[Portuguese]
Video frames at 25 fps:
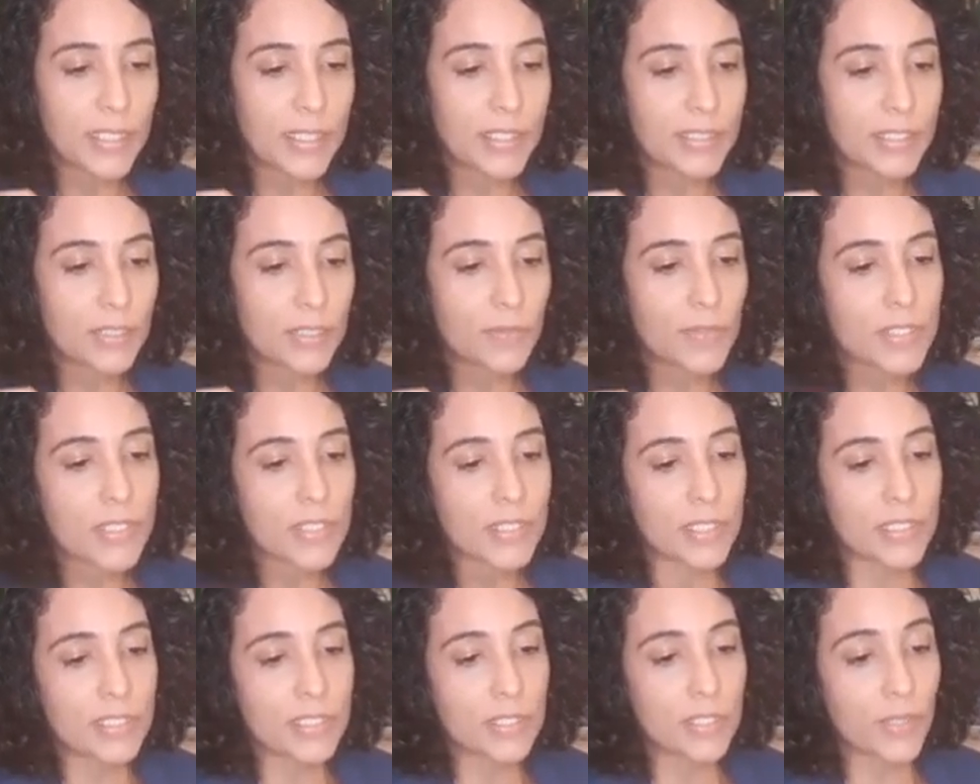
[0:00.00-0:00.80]
Então,
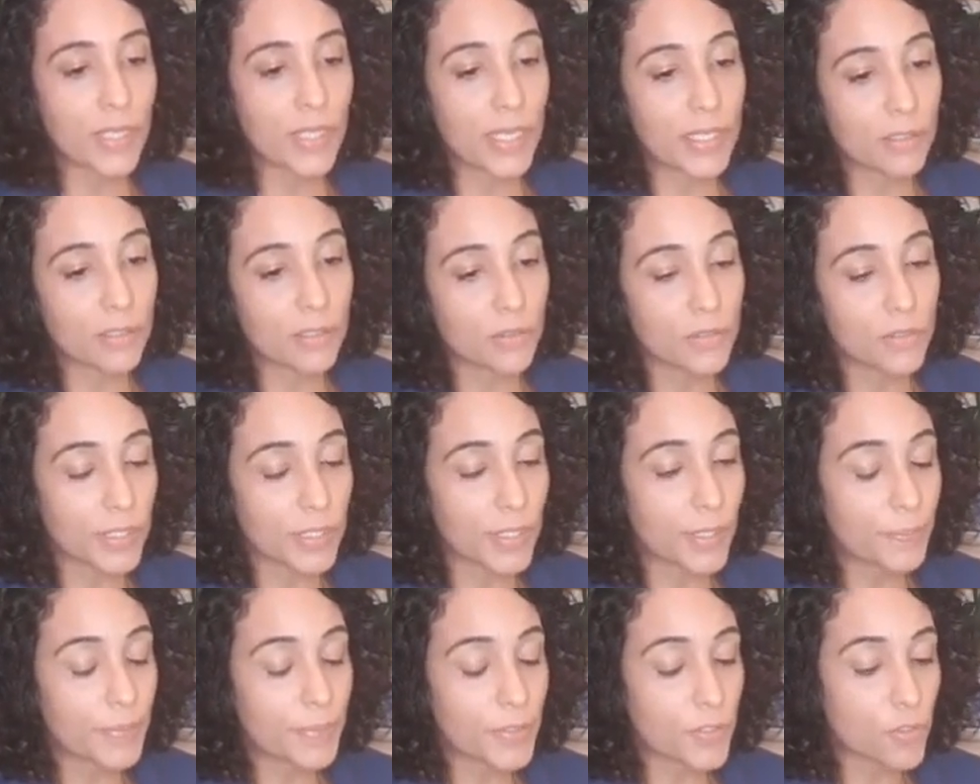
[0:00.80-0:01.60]
assim, se eu quero encontrar
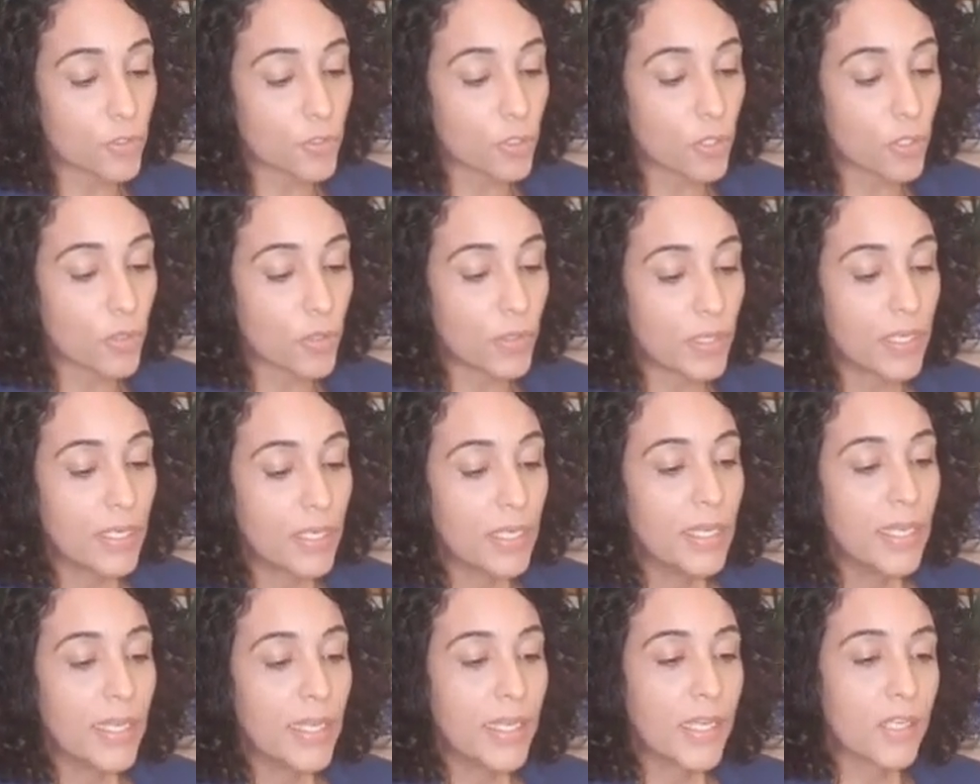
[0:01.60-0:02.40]
uma pessoa,
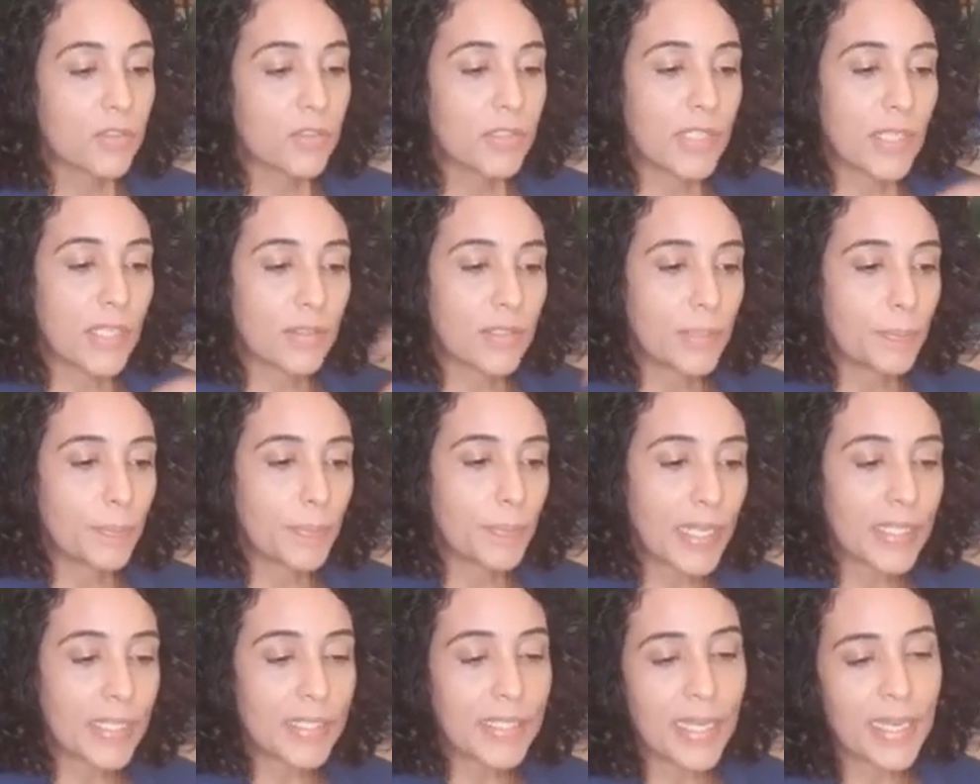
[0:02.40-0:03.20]
eu tenho que ir
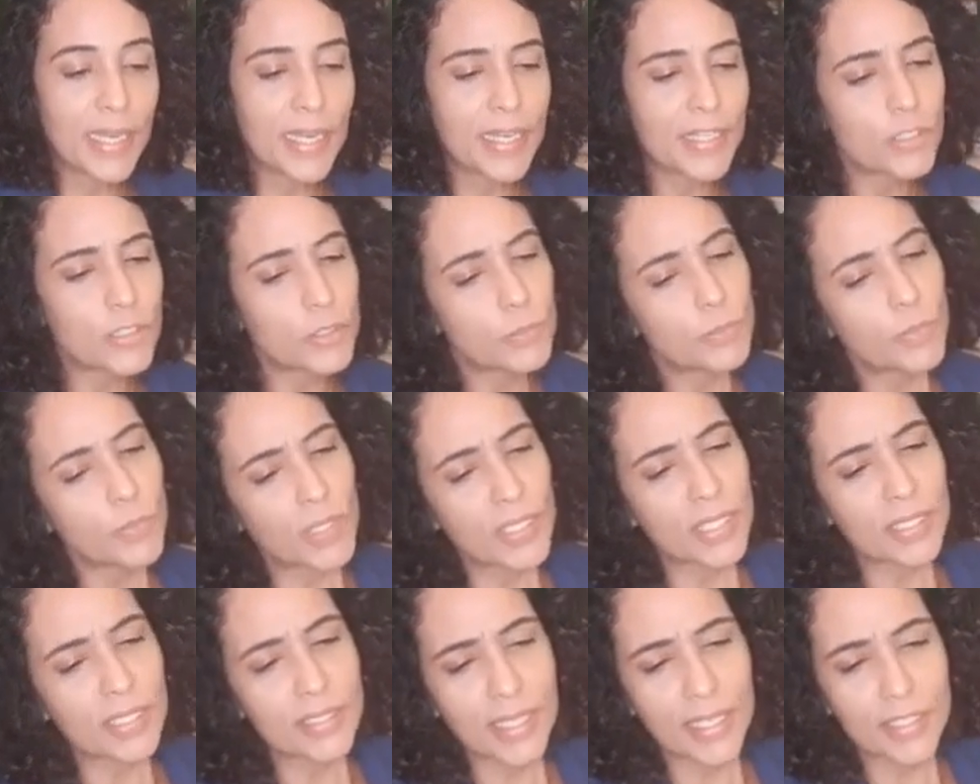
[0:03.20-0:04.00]
para a night,
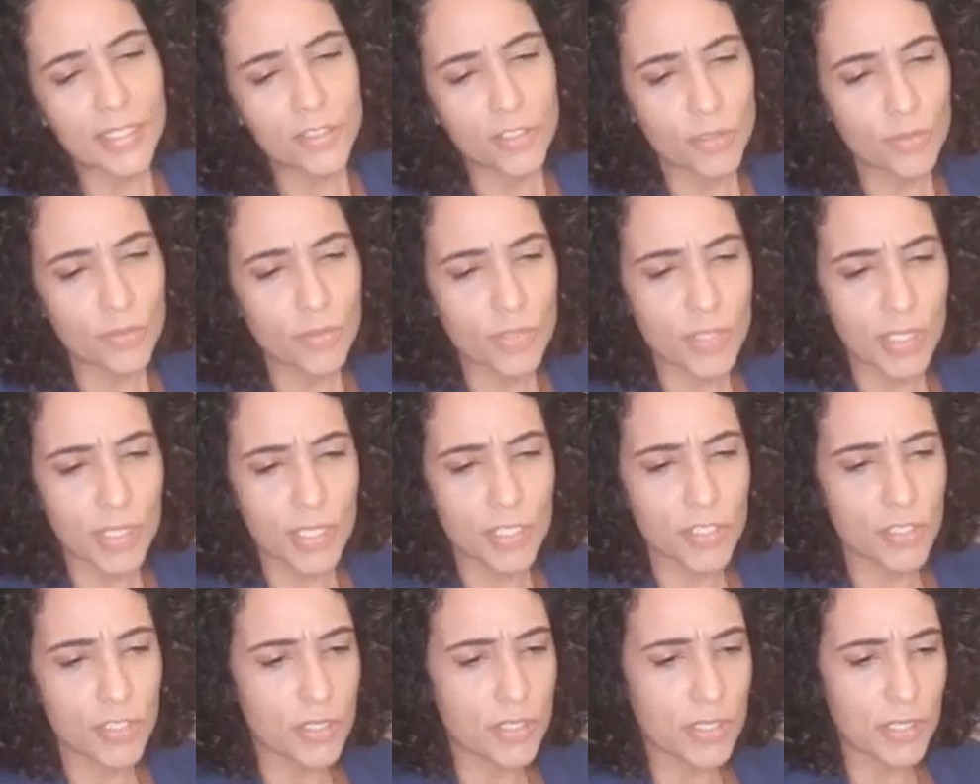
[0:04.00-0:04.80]
embora a night não
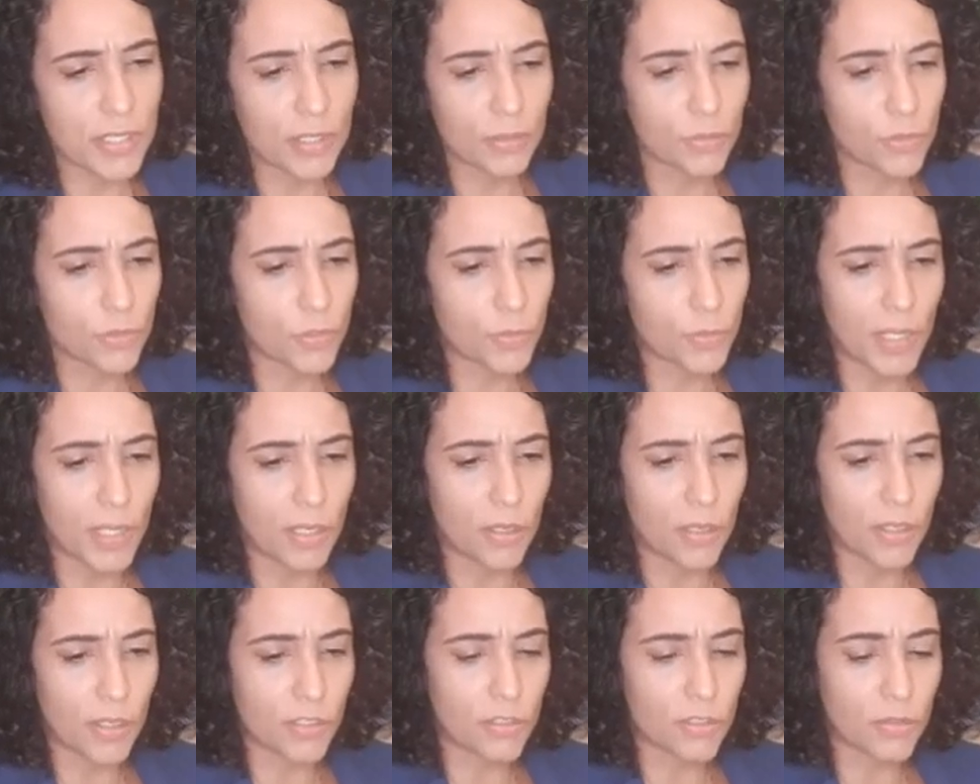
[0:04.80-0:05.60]
seja, assim, um dos
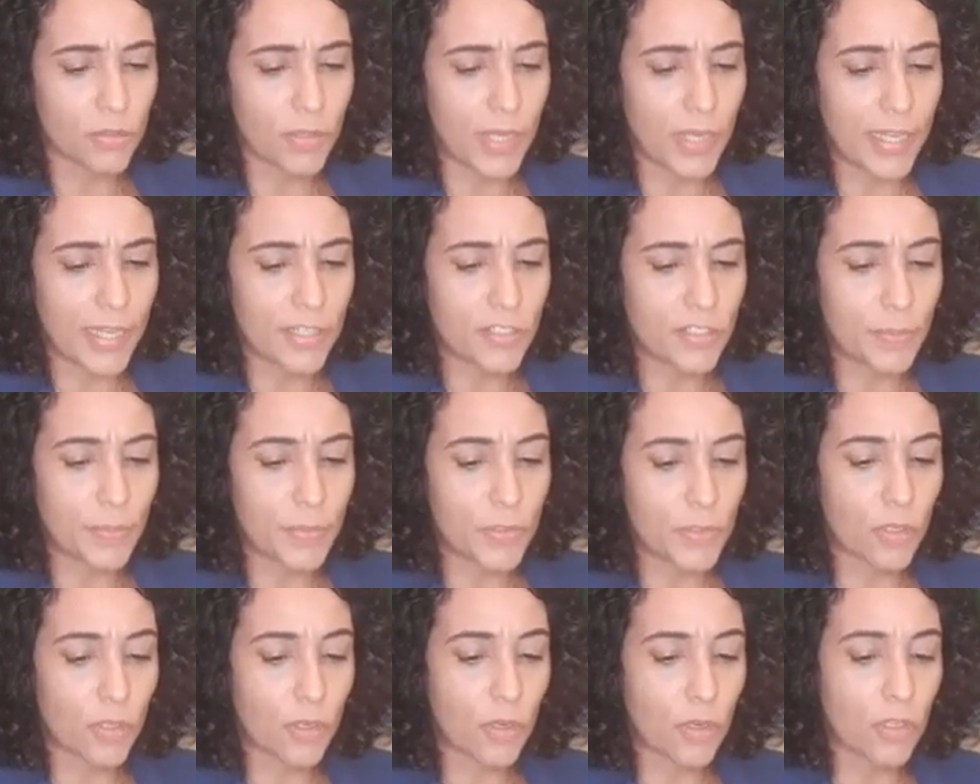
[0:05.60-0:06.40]
melhores lugares. Né? A
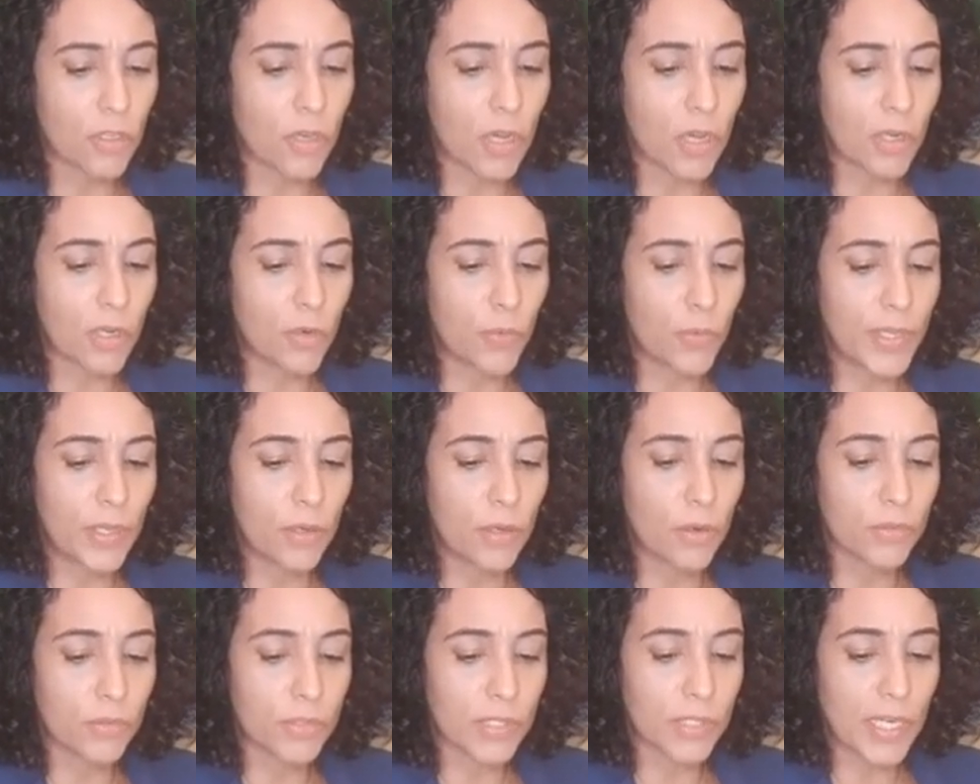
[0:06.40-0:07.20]
pessoa coloca o
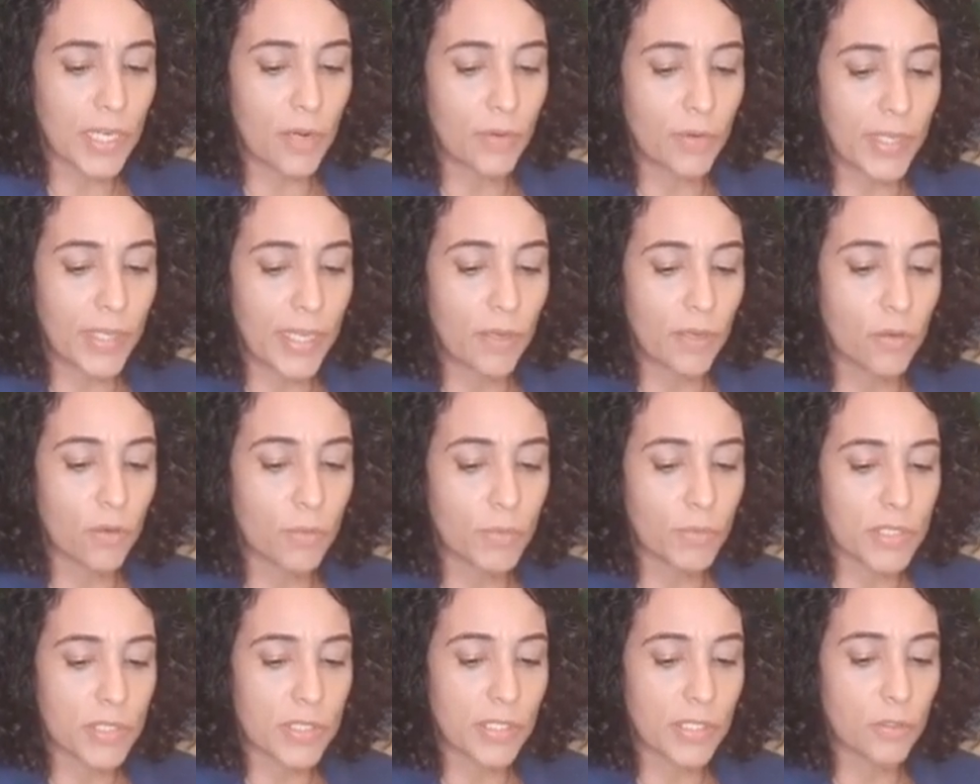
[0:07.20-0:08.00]
encontrar alguém
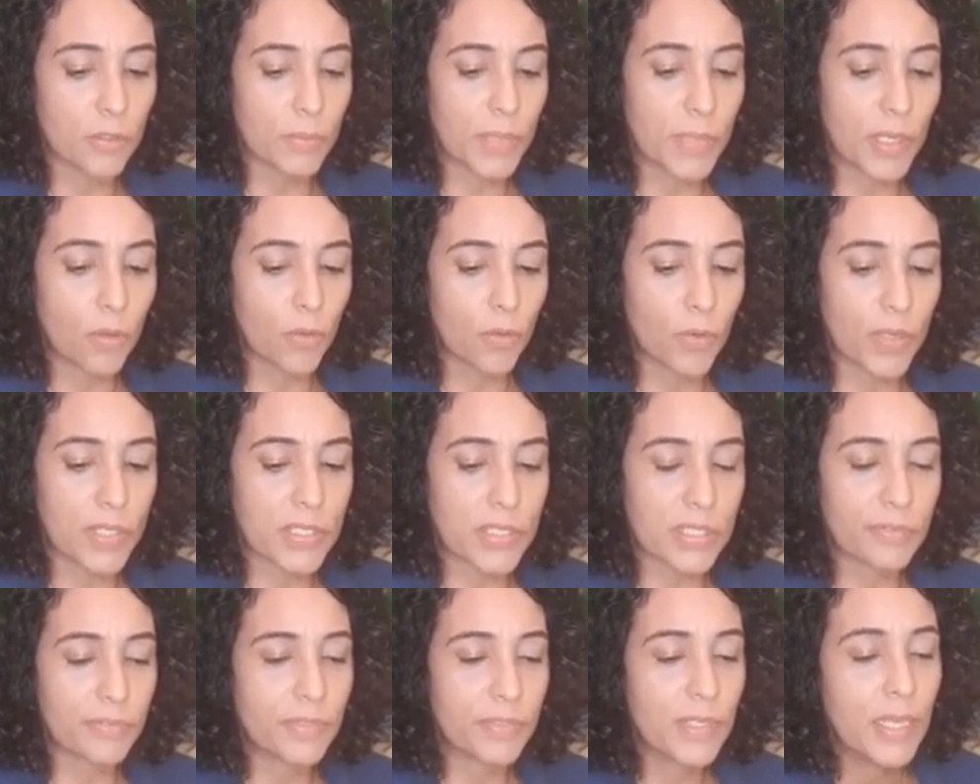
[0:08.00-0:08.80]
como sendo uma
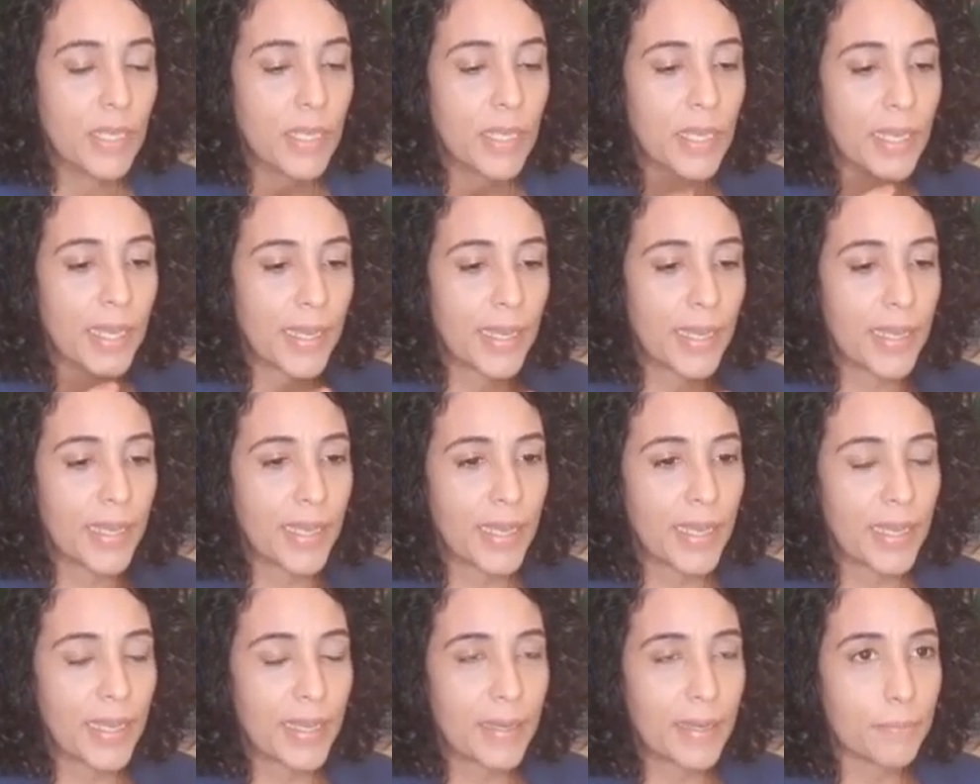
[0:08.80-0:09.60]
coisa
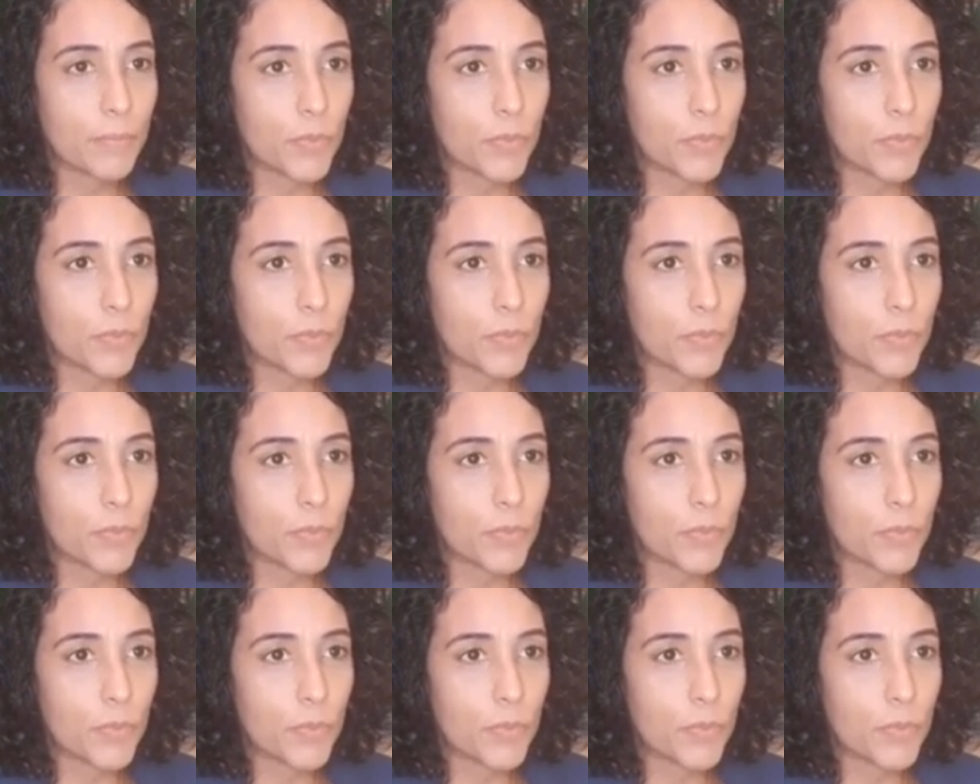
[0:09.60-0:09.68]
é,